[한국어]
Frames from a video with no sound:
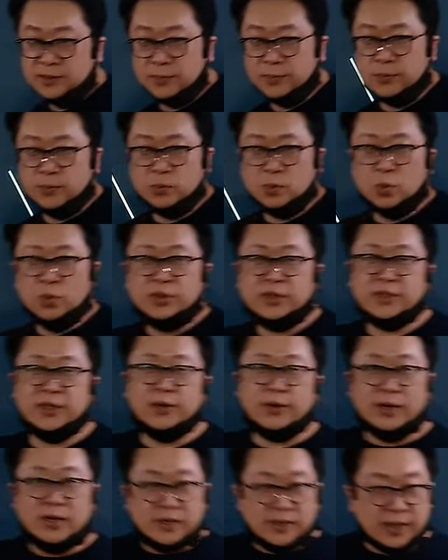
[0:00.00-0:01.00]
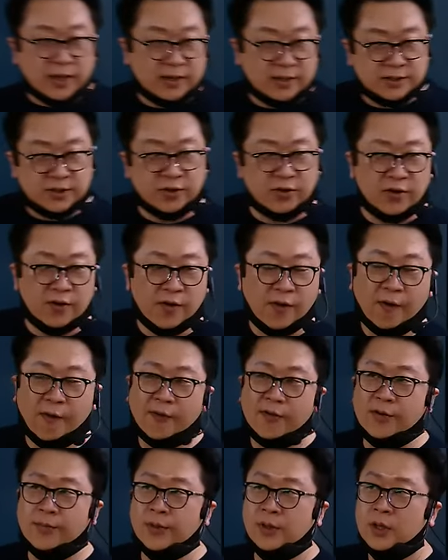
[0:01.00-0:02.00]
잡고 도시의 관리계획이죠.
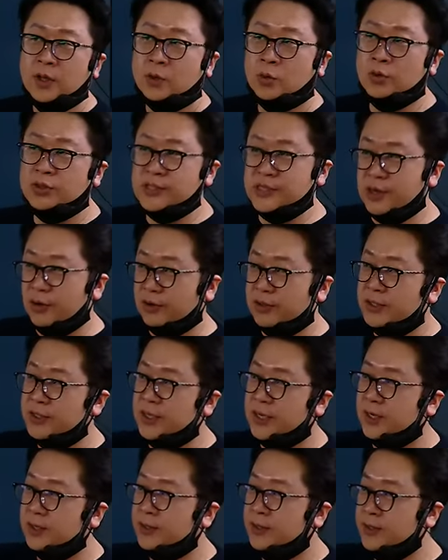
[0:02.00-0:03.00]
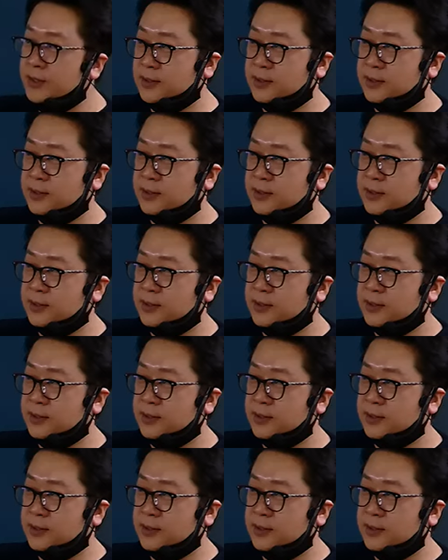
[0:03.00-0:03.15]
그러면 도시가 어디냐?